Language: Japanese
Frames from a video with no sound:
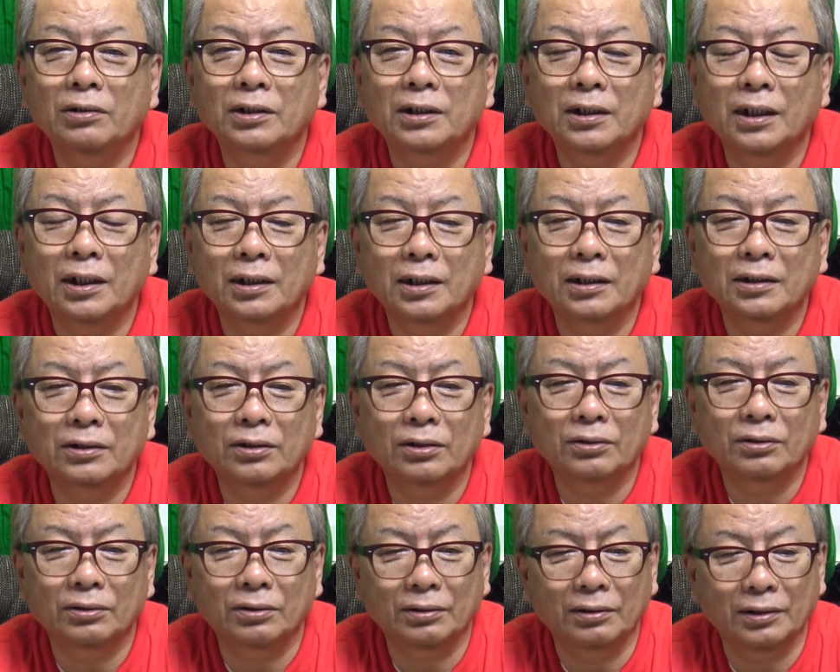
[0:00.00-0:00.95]
置きがね、ちょっ
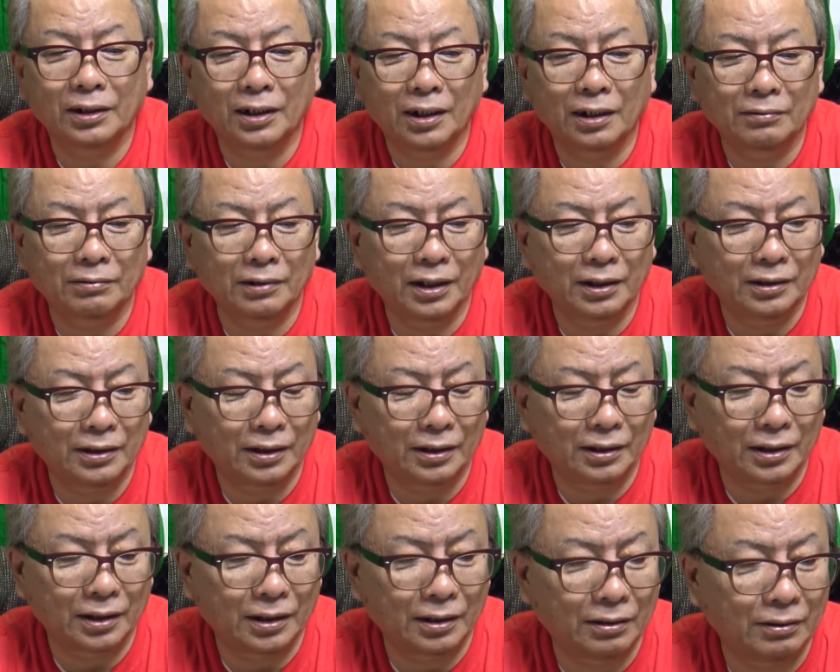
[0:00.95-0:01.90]
と長くなっちゃっ
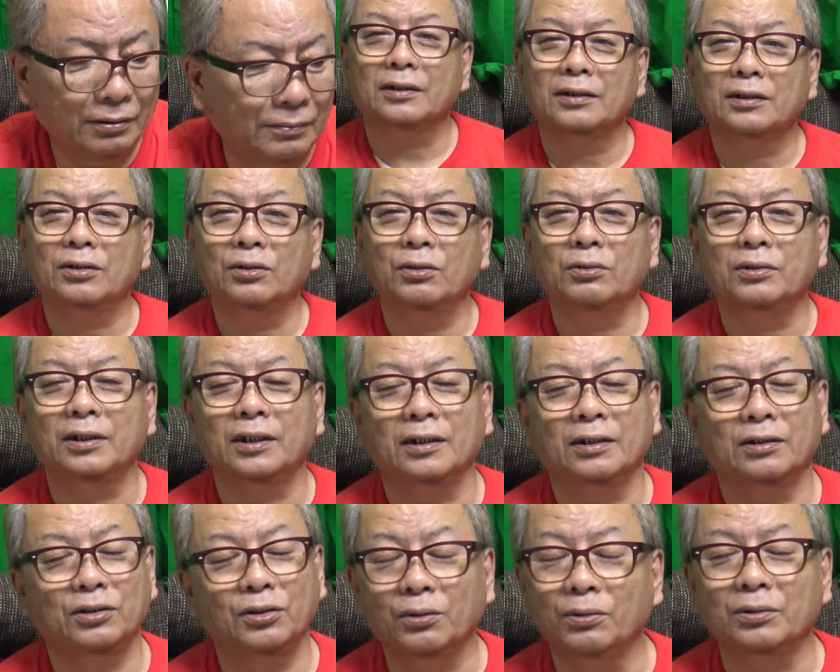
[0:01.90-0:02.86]
たけど。今
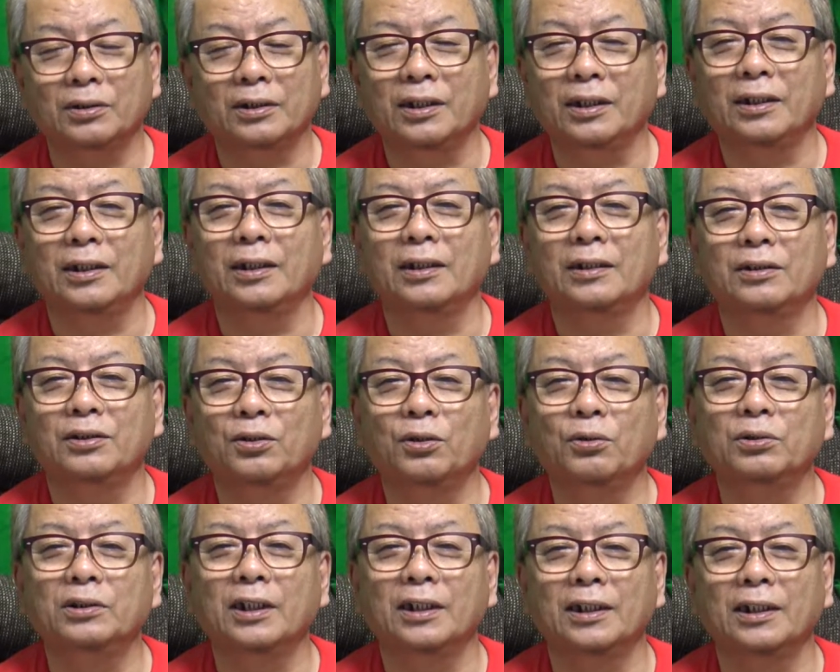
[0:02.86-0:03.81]
日、今日ってね、
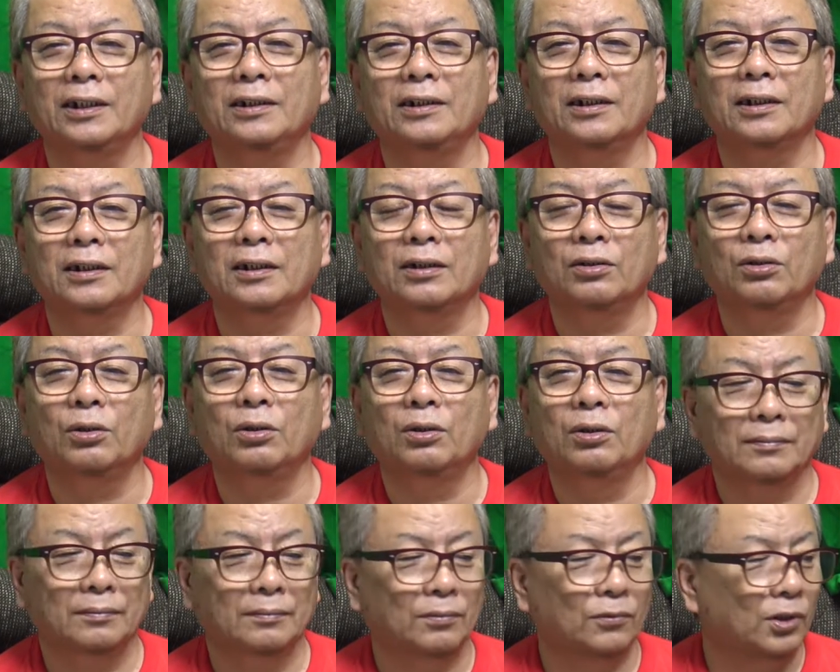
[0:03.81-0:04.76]
今日じゃないんだけど、
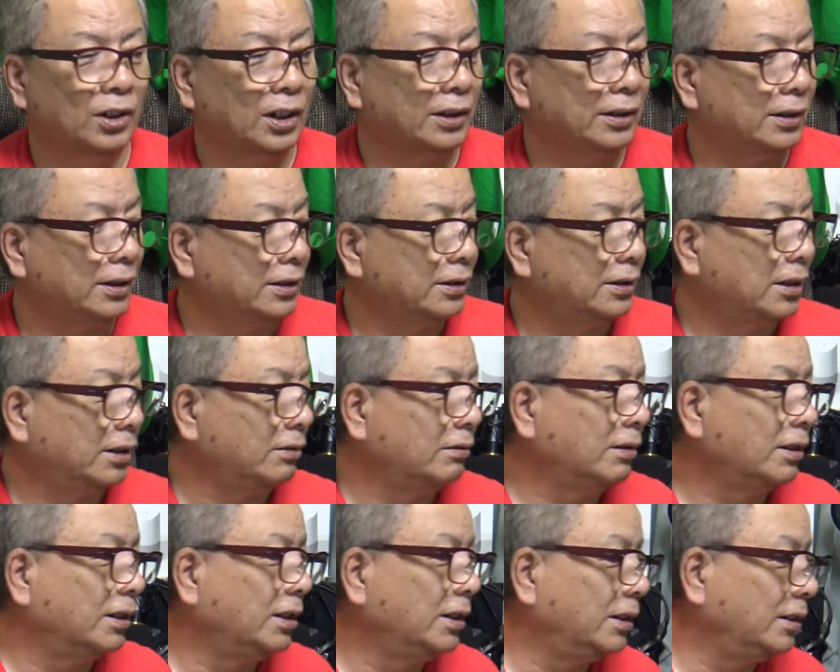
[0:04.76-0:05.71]
もらってきたの
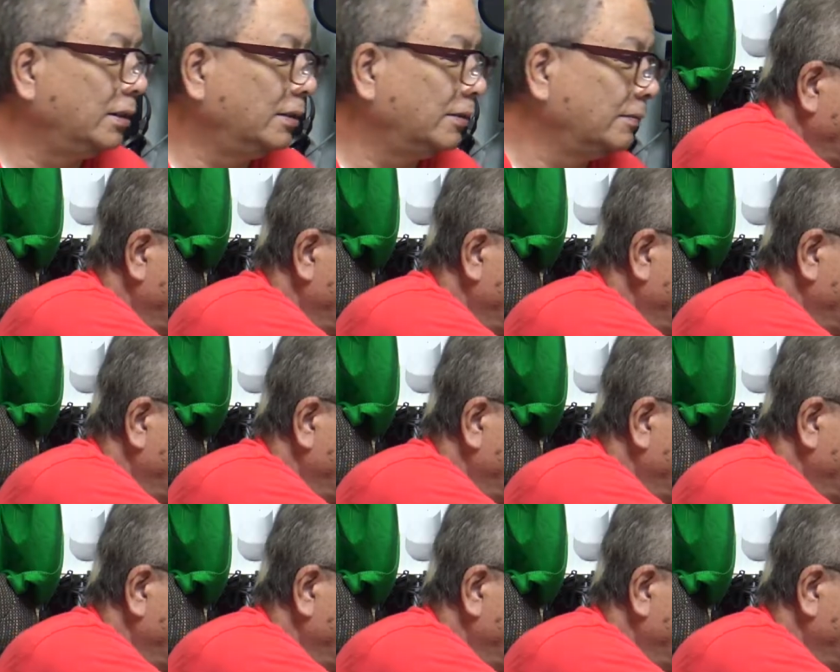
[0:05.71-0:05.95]
がね、